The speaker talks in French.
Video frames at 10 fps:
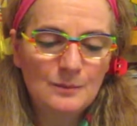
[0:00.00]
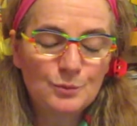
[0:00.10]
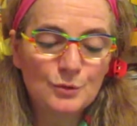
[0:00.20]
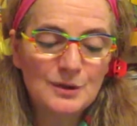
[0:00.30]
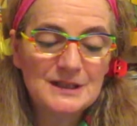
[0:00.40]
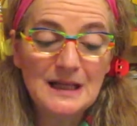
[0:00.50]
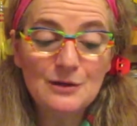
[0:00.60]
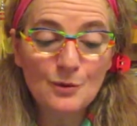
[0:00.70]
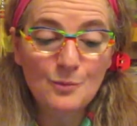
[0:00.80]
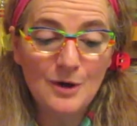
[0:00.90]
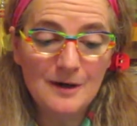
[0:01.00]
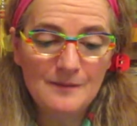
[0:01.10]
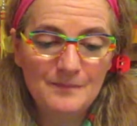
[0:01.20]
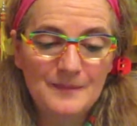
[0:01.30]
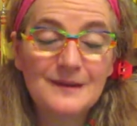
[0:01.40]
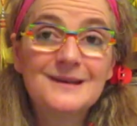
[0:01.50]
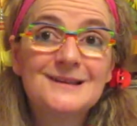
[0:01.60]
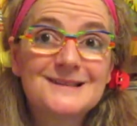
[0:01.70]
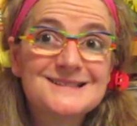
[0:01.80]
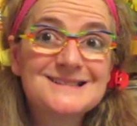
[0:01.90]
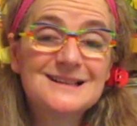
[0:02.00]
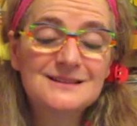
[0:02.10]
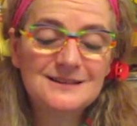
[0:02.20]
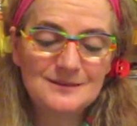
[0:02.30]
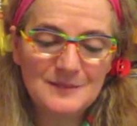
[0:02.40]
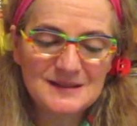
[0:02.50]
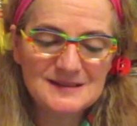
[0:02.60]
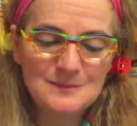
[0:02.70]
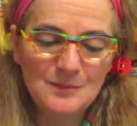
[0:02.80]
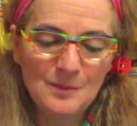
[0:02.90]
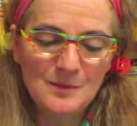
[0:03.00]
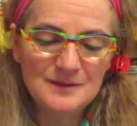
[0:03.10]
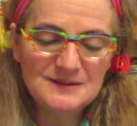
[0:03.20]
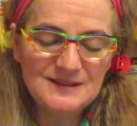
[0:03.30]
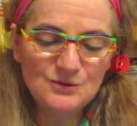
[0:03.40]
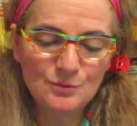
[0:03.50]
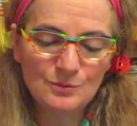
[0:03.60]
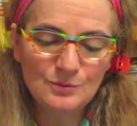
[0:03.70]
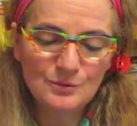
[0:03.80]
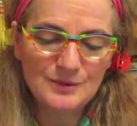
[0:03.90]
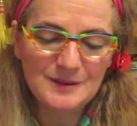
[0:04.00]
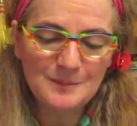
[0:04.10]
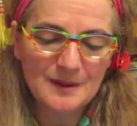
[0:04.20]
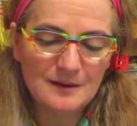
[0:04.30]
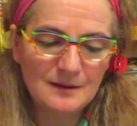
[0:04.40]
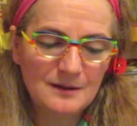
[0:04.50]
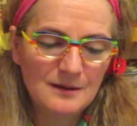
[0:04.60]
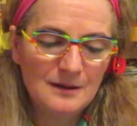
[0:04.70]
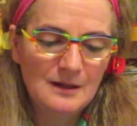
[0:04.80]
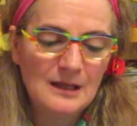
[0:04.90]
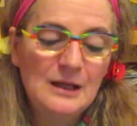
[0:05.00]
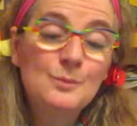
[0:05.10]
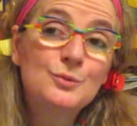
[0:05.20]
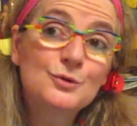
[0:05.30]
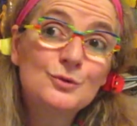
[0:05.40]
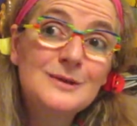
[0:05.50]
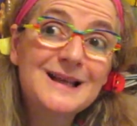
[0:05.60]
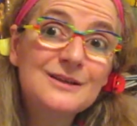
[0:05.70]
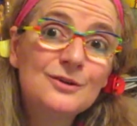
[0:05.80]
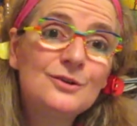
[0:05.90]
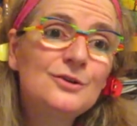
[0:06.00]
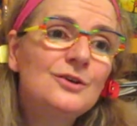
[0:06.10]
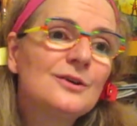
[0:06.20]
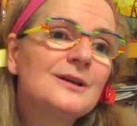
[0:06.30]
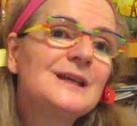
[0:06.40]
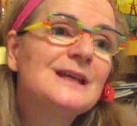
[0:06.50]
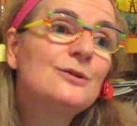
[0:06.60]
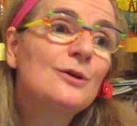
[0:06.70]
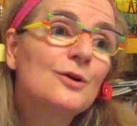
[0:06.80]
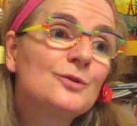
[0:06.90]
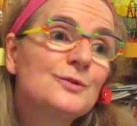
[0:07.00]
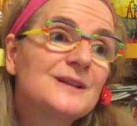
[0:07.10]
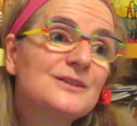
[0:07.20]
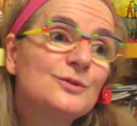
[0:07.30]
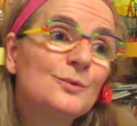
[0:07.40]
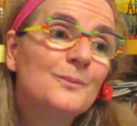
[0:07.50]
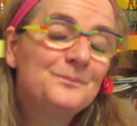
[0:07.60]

pour quelques mois, cinq maximum, dit-on au départ, pour de l'accueil et de l'orientation.